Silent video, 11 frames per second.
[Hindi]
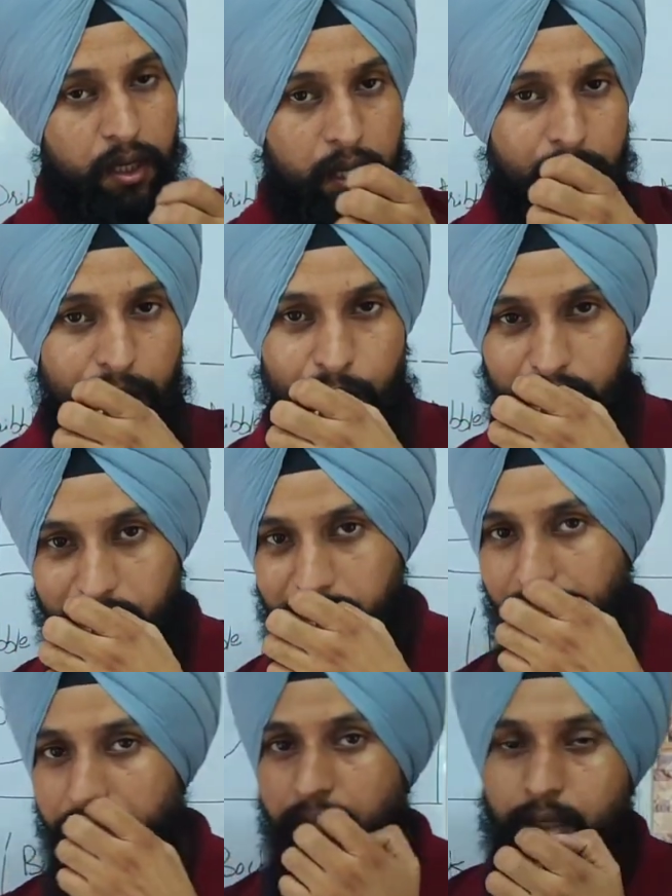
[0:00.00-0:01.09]
फॉल हो
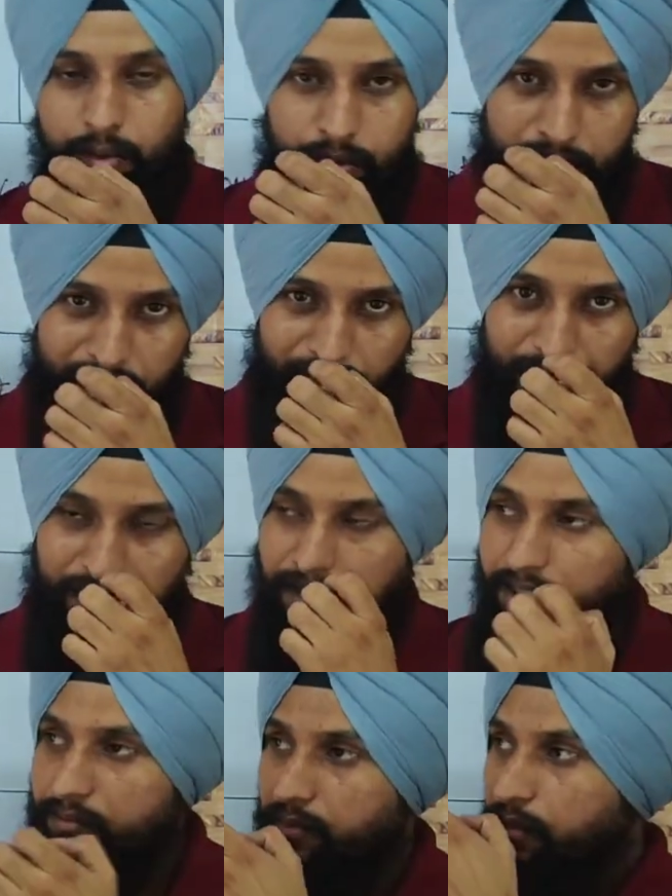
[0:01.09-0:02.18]
जाता है तो ये होता
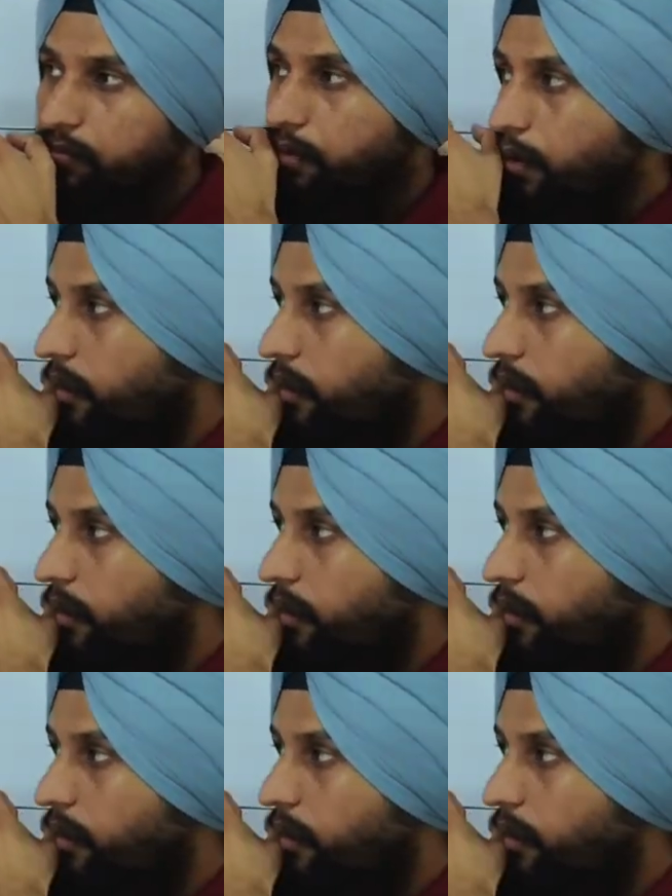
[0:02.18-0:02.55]
है इसमें